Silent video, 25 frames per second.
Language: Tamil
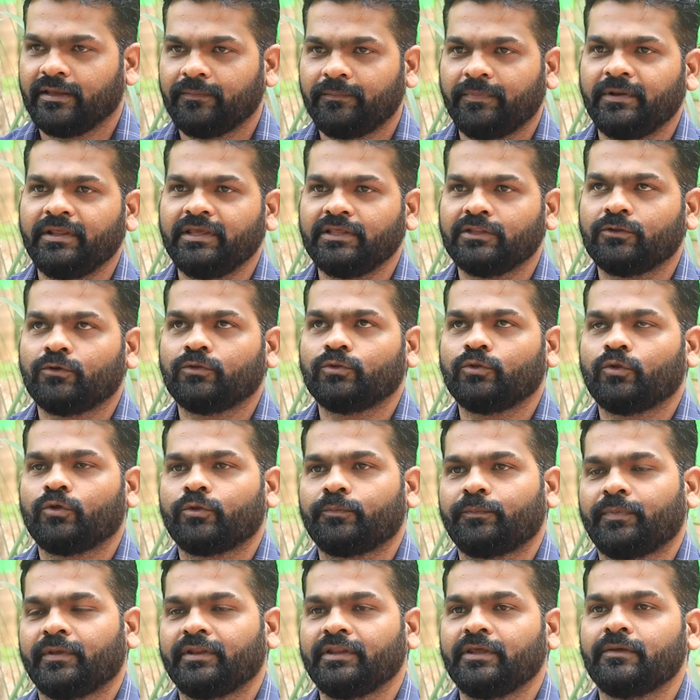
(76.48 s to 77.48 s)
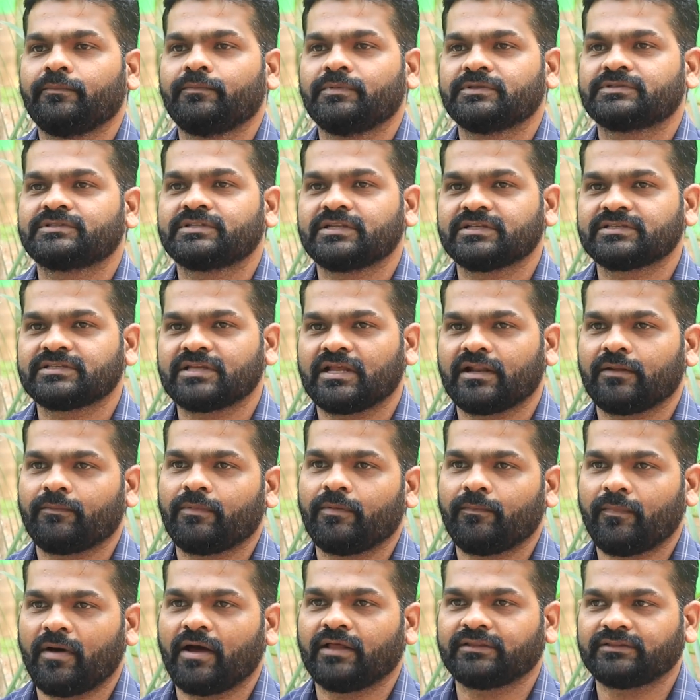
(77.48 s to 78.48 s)
எப்படி இதை வந்து ஒரு பெரிய பிஸ்னஸாக
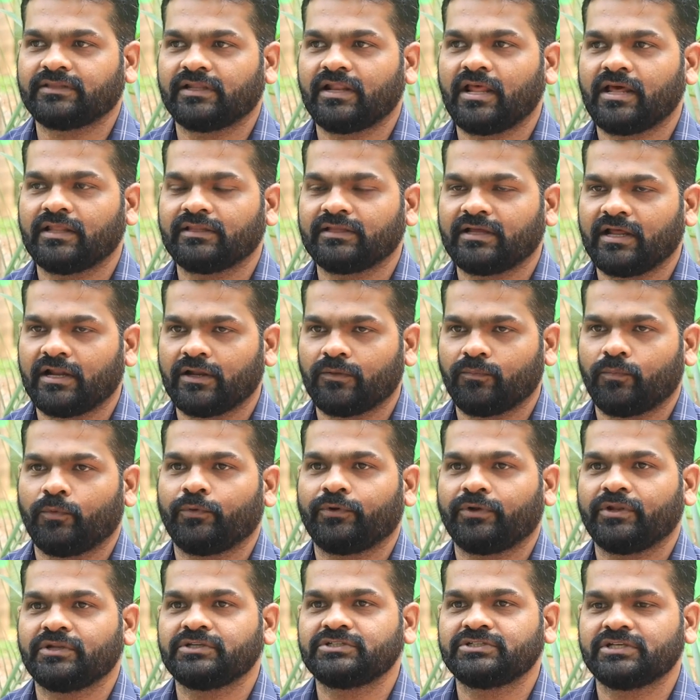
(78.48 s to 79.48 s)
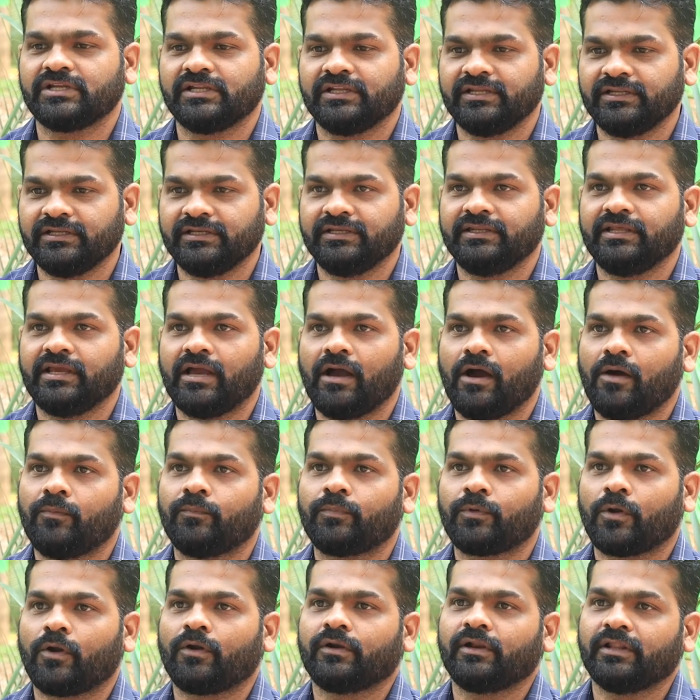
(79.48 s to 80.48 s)
நம்ம மாற்றலாம் அதுக்கான பொட்டென்ஷியல் இந்தியா
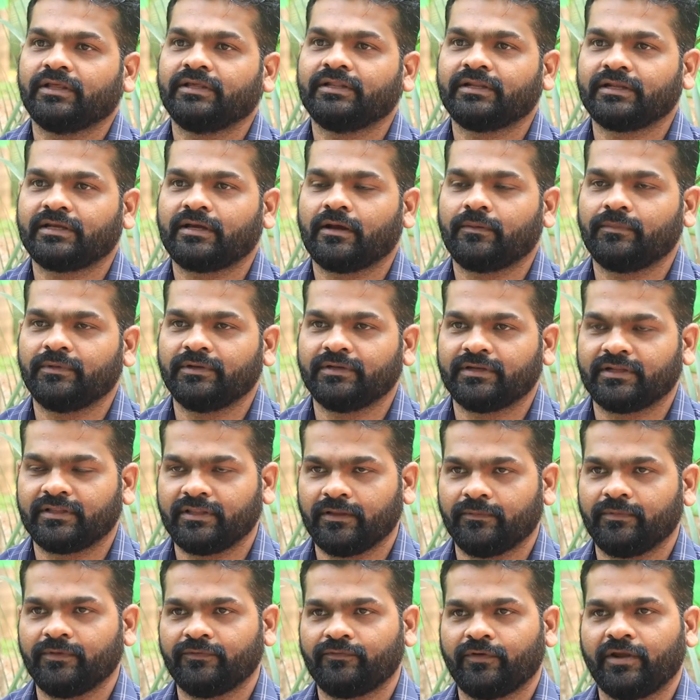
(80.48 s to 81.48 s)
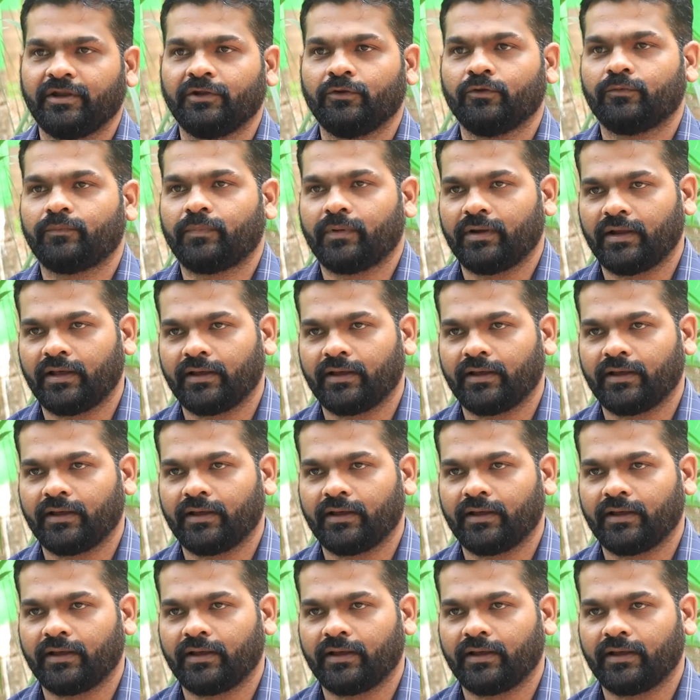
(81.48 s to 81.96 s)
அப்ராடில் இருக்குது அப்படின்றத எப்படி ஃபைண்ட் அவுட்